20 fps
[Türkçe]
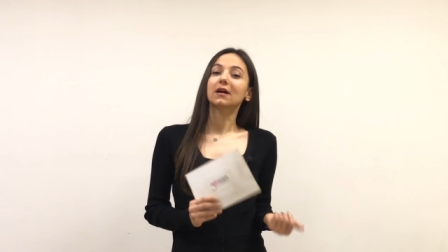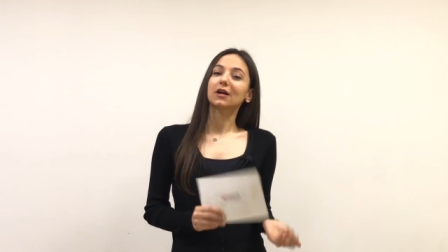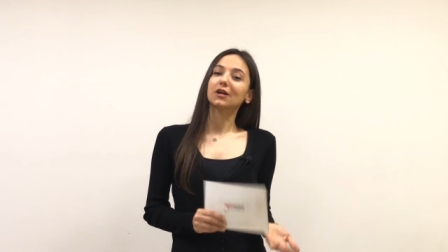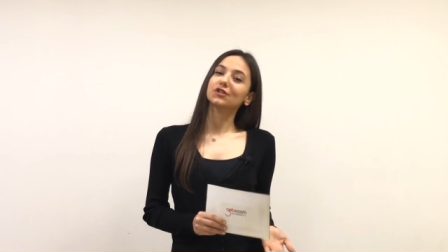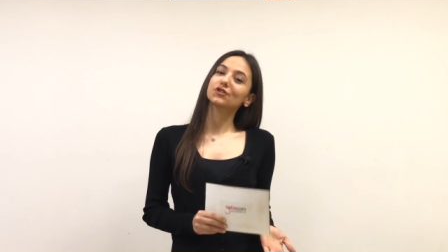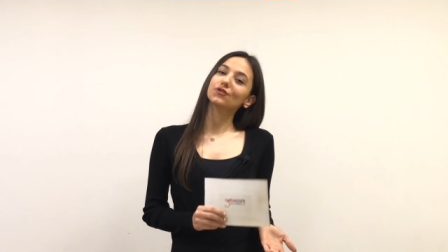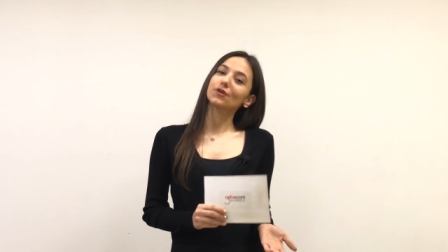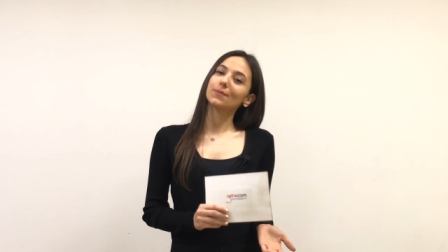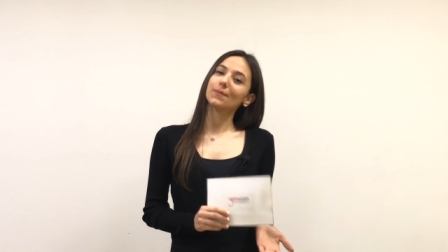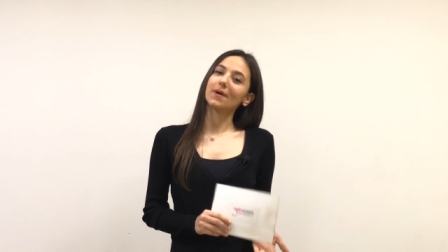
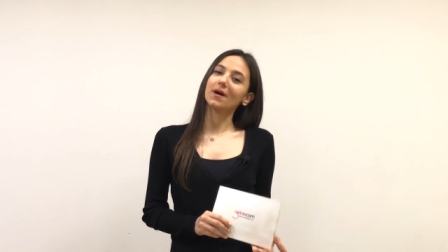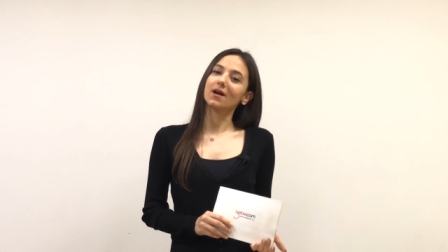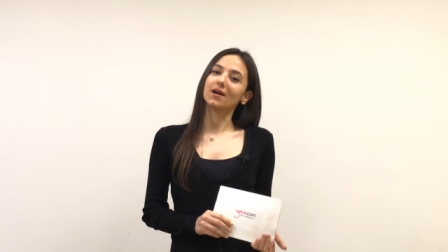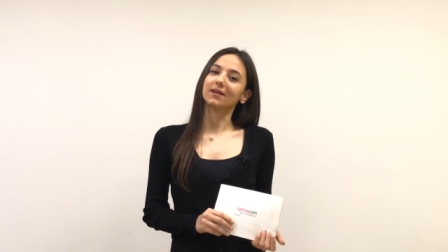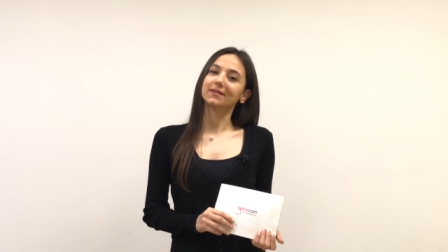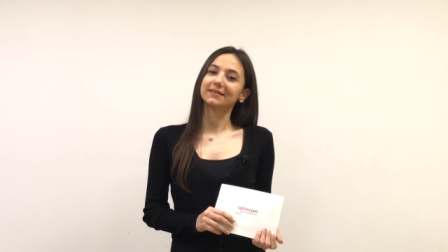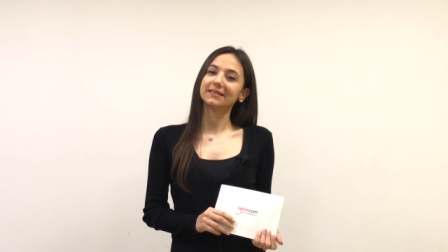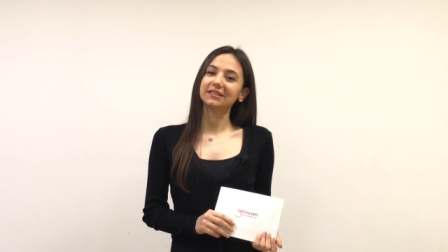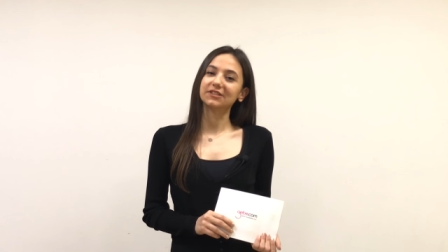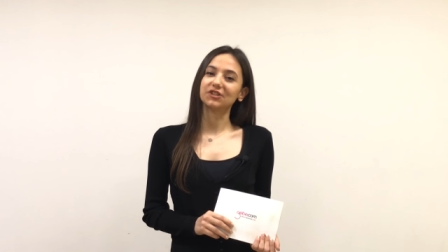acı ve
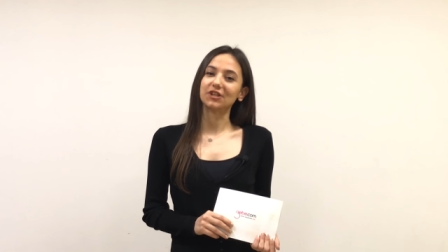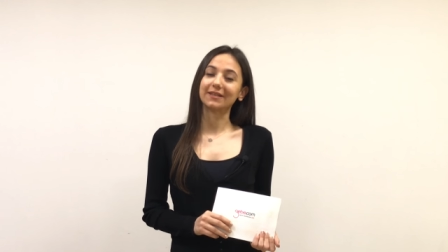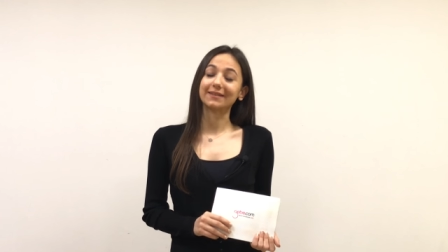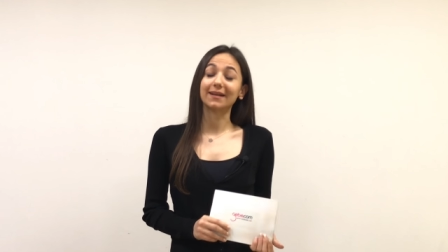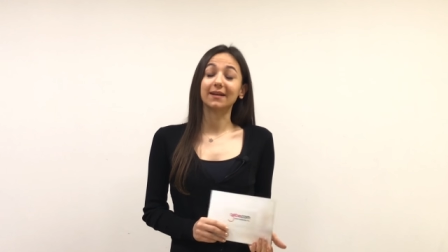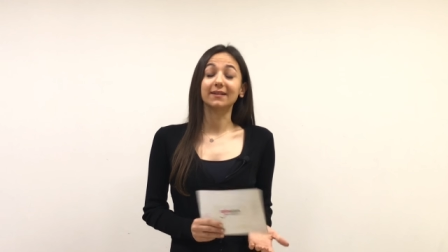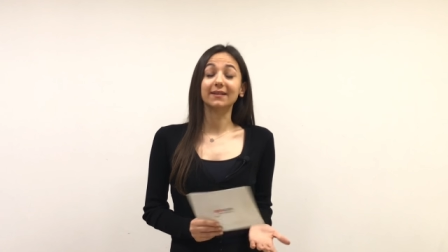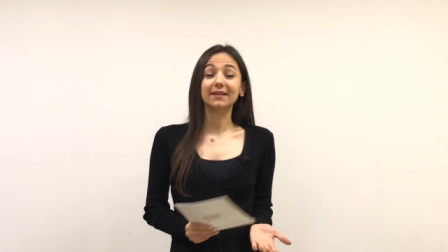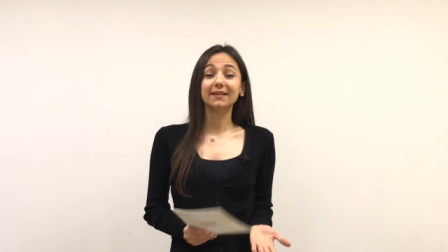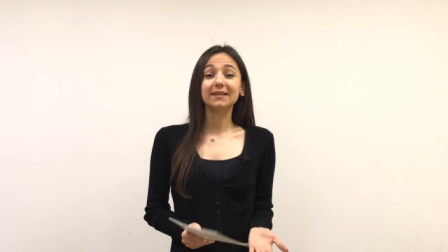baharatlı
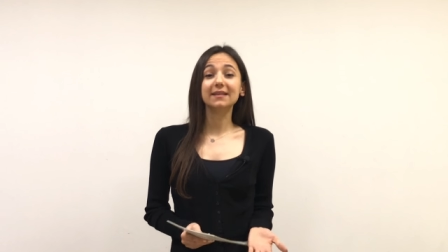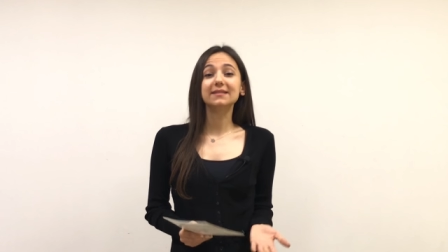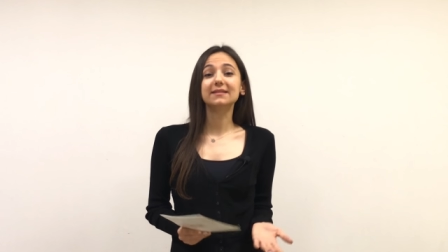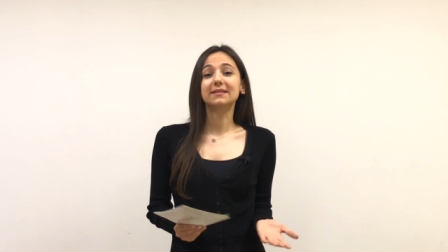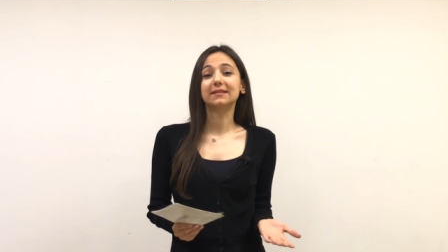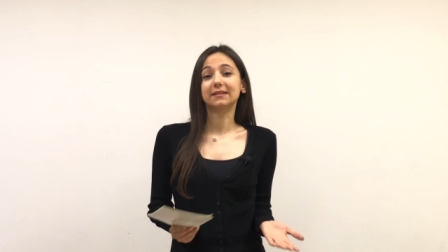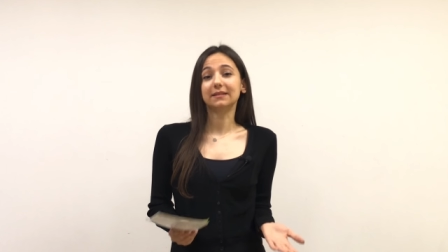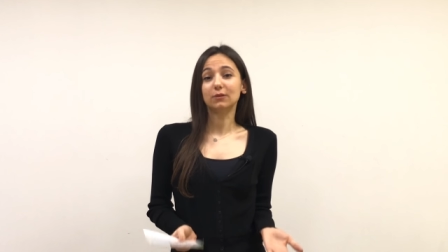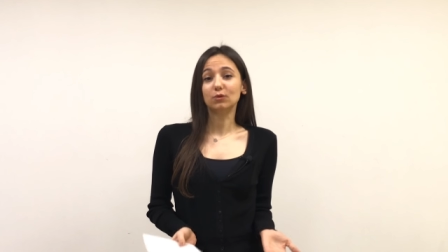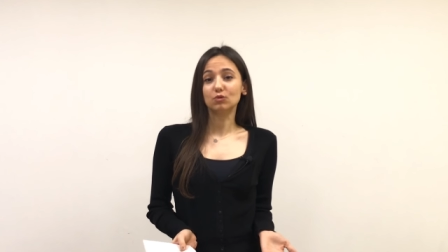yiyeceklerden
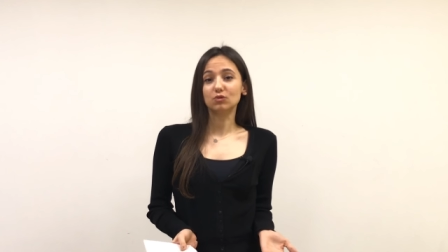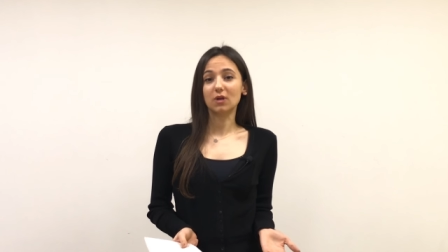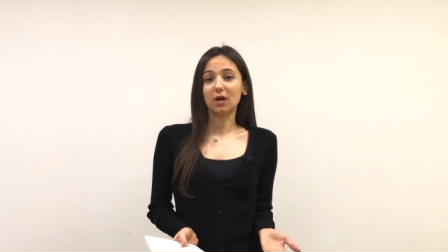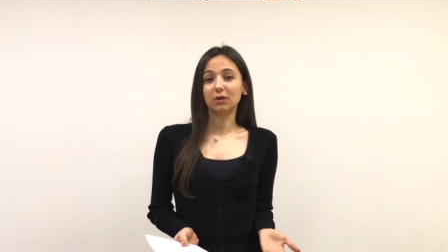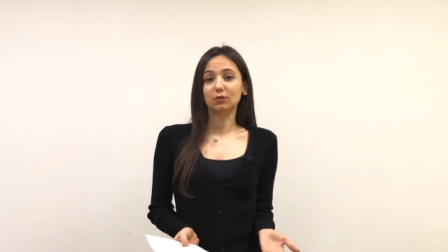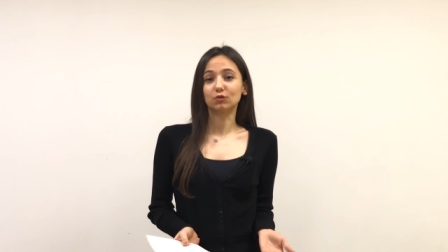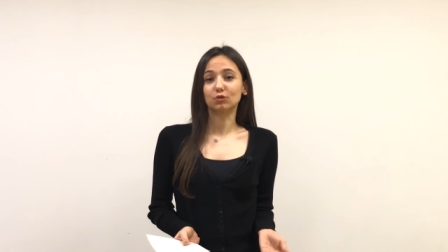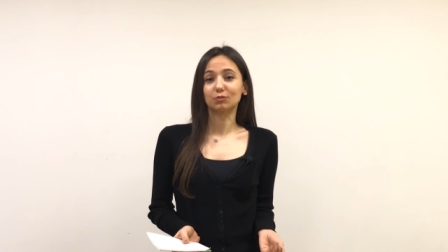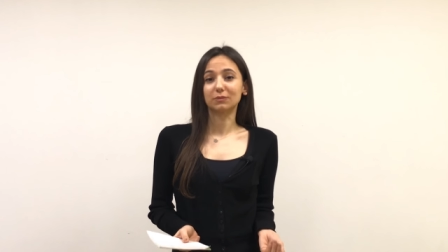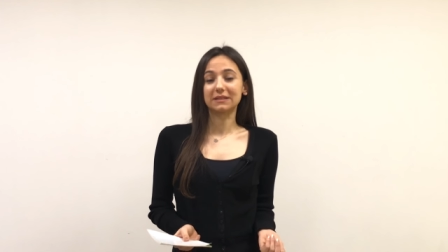kesinlikle
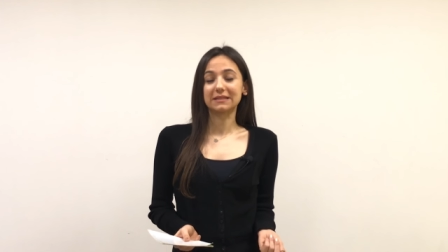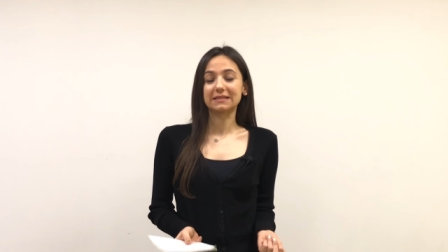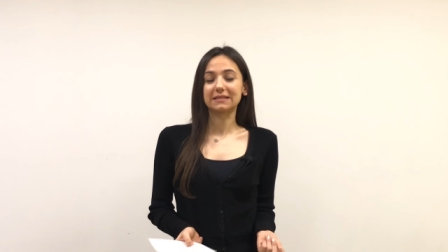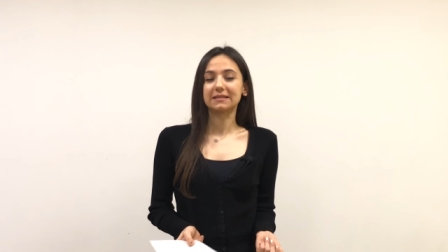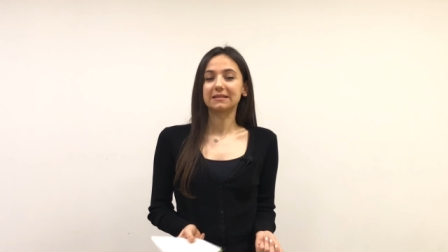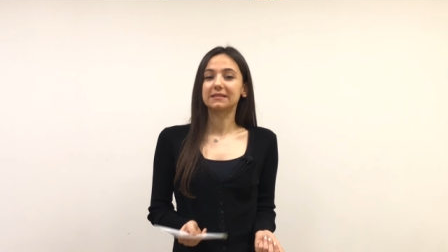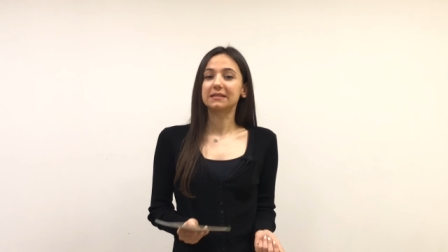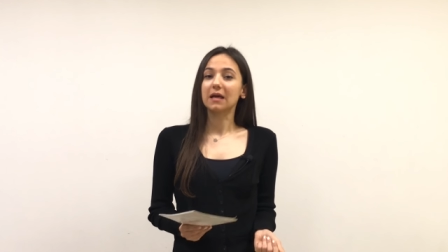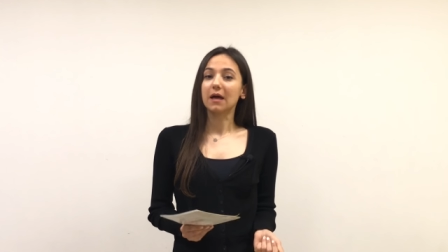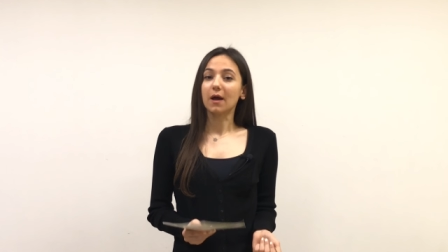uzak
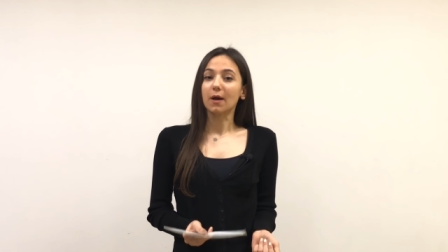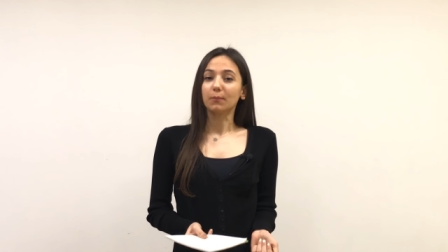durmalısınız.